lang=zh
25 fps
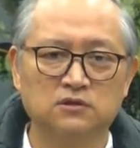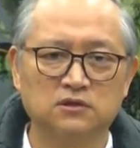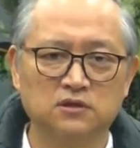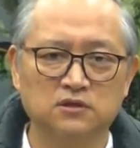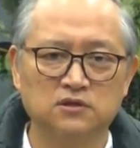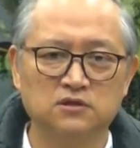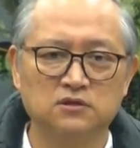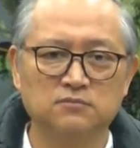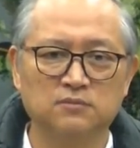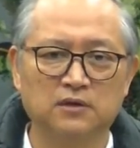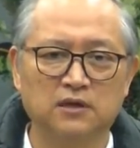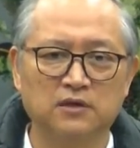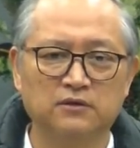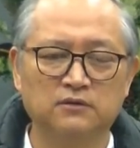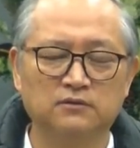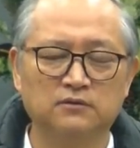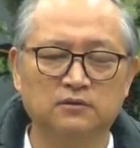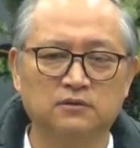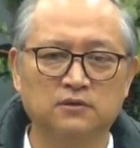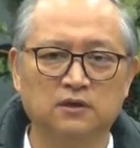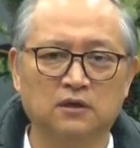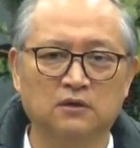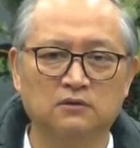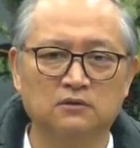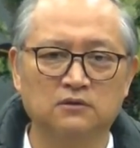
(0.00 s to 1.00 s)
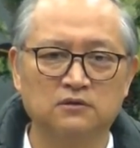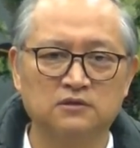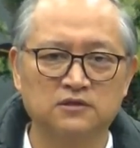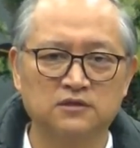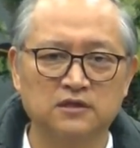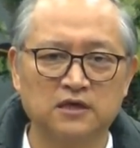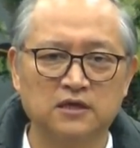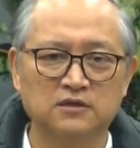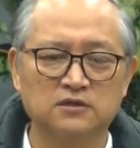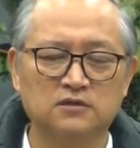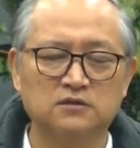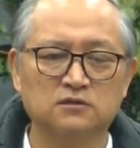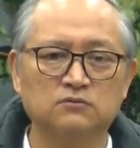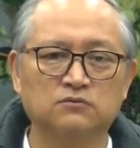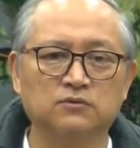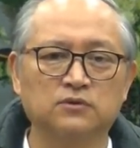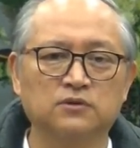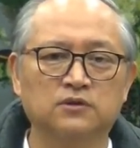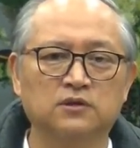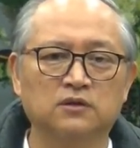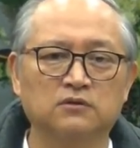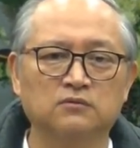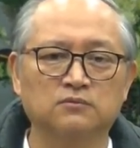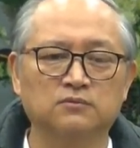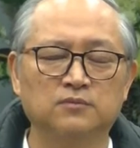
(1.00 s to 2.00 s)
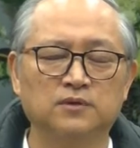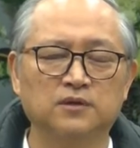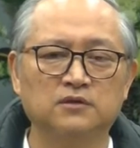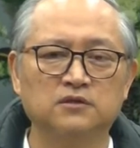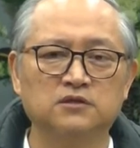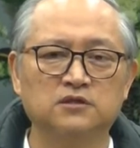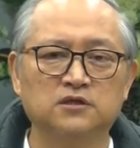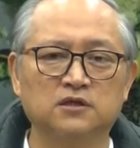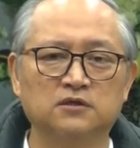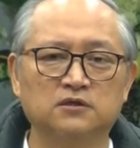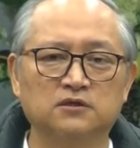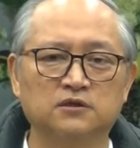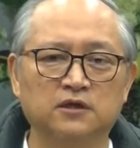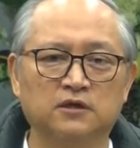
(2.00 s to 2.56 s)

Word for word: 克西玛尼的祷告再次回到你面前，